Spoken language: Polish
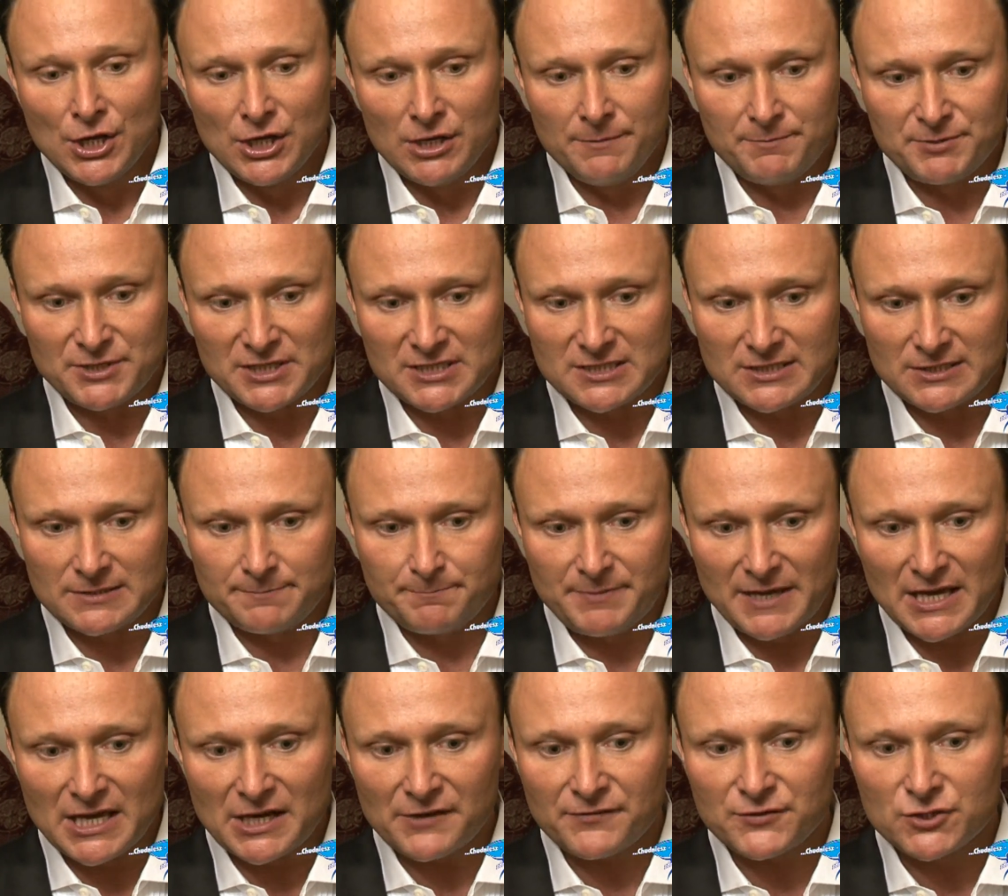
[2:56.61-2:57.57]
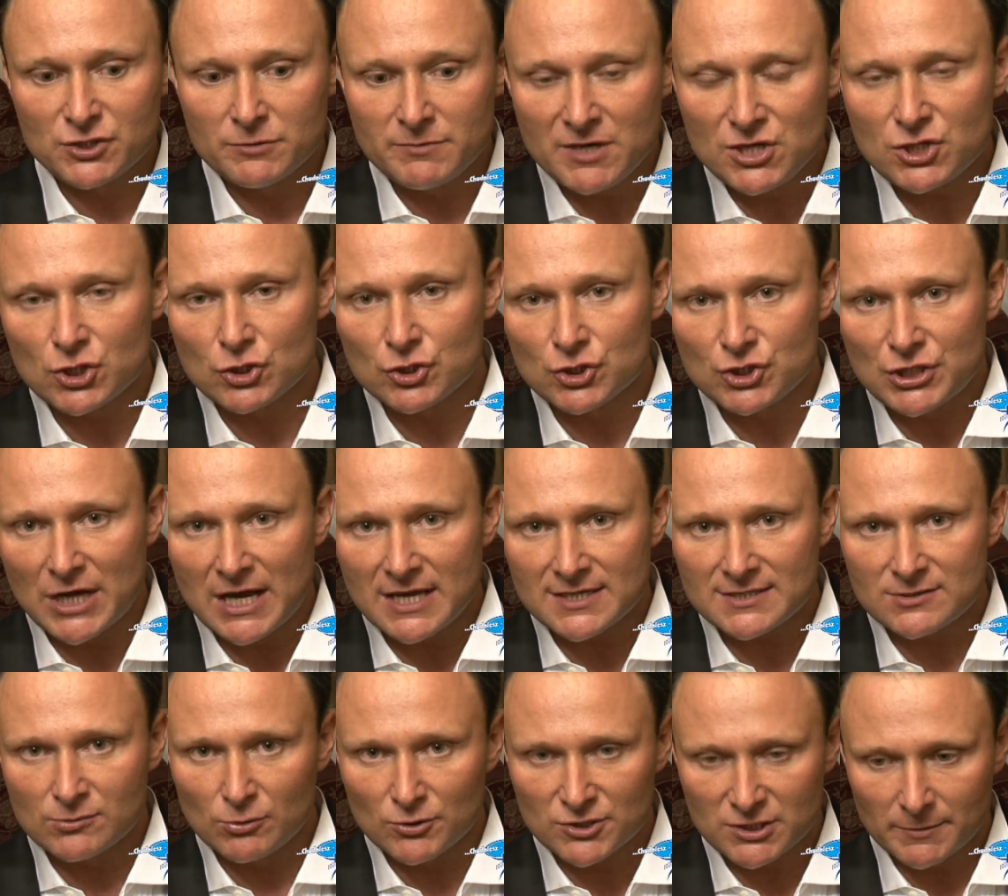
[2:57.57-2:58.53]
i przez pierwszy miesiąc
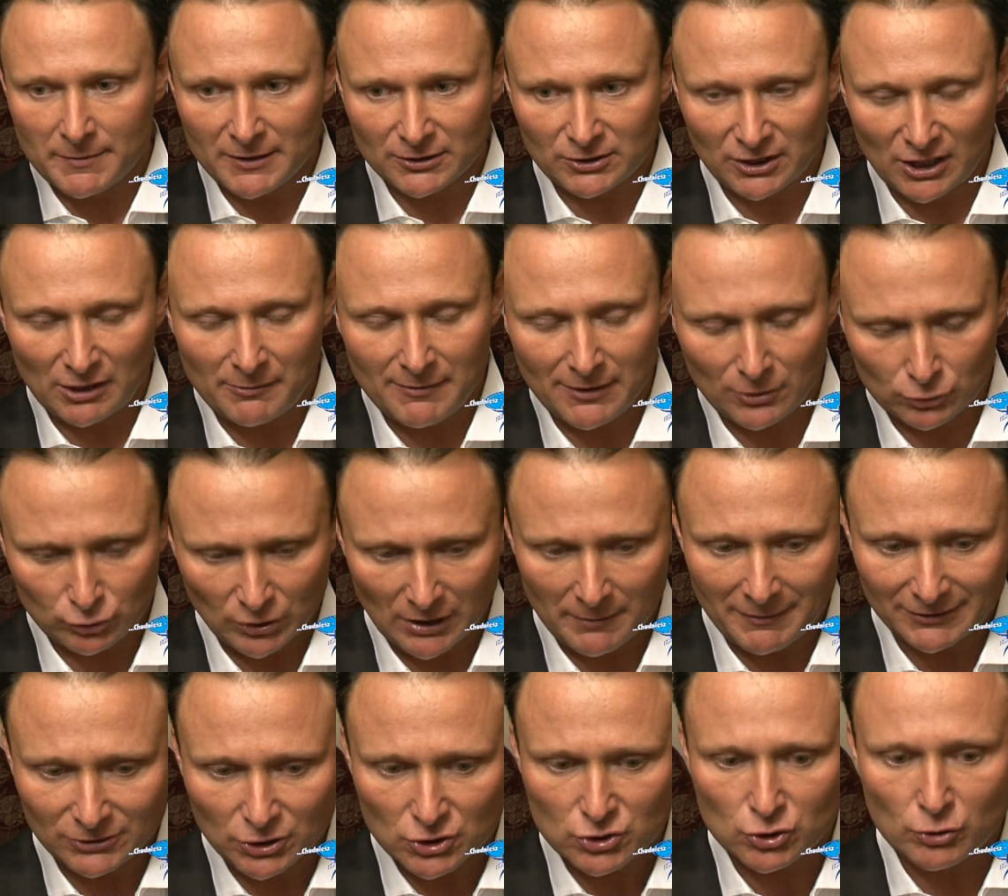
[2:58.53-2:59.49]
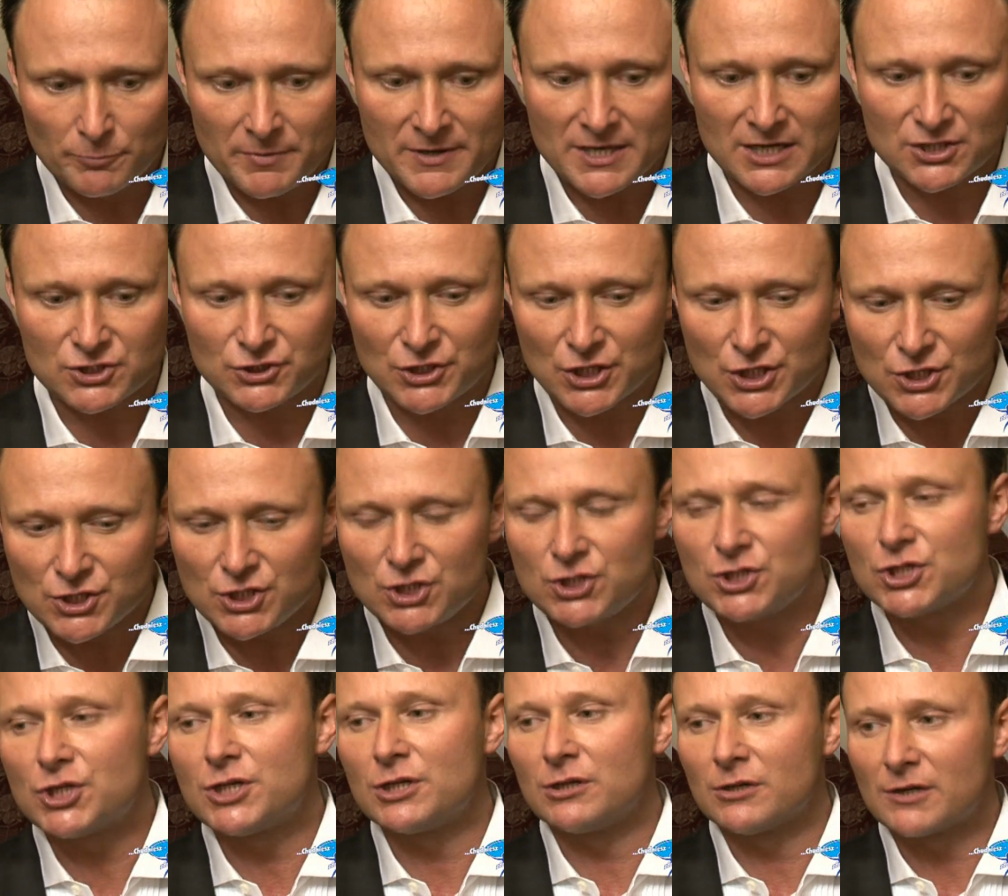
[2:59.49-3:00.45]
czasu osoba, która ma, która ma do zgubienia
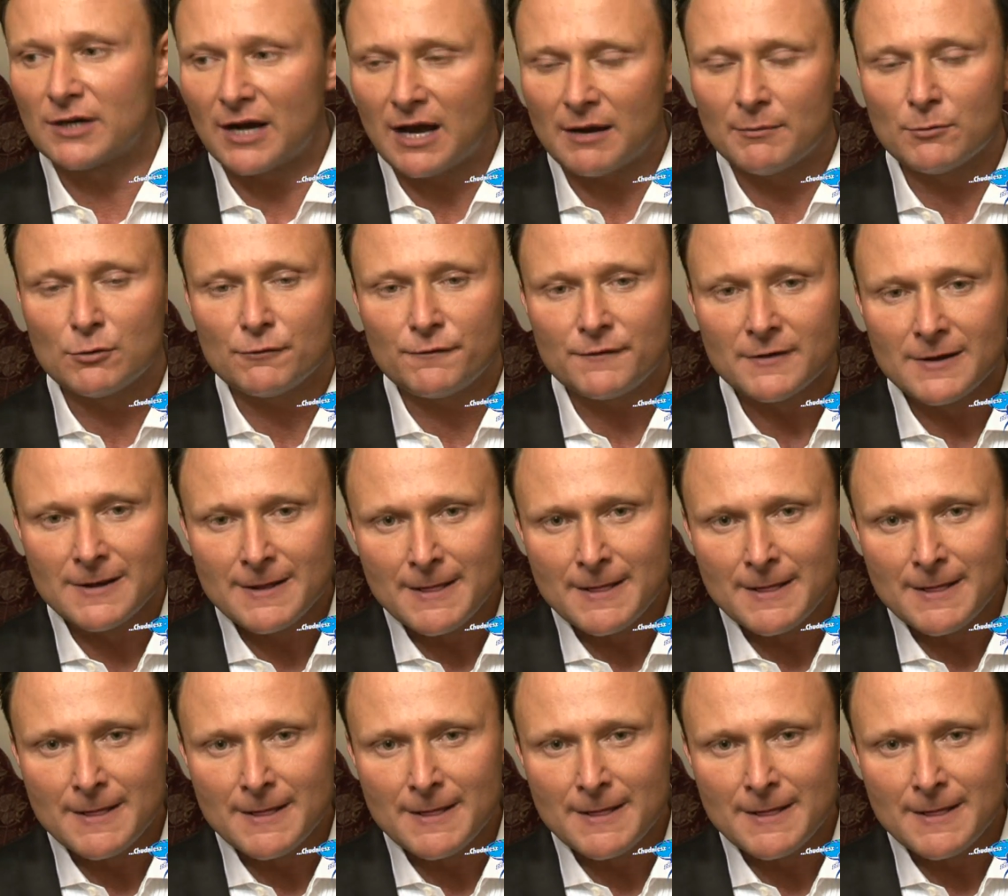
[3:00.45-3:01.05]
40 kg,